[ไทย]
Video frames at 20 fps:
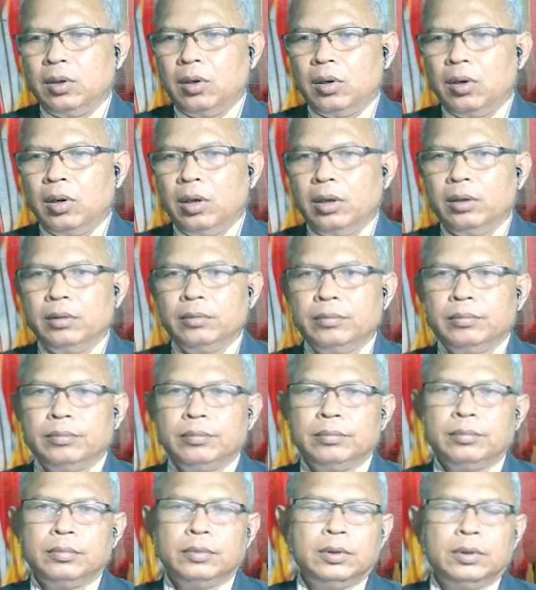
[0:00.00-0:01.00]
on
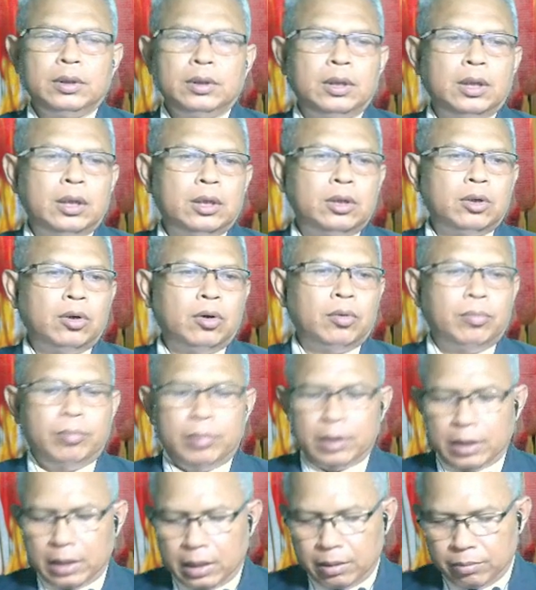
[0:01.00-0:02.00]
จบ
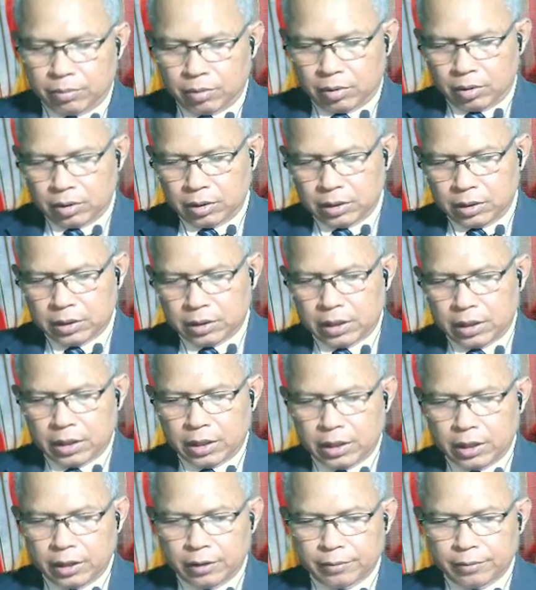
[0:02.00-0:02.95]
นะครับ ข้อที่สี่นี้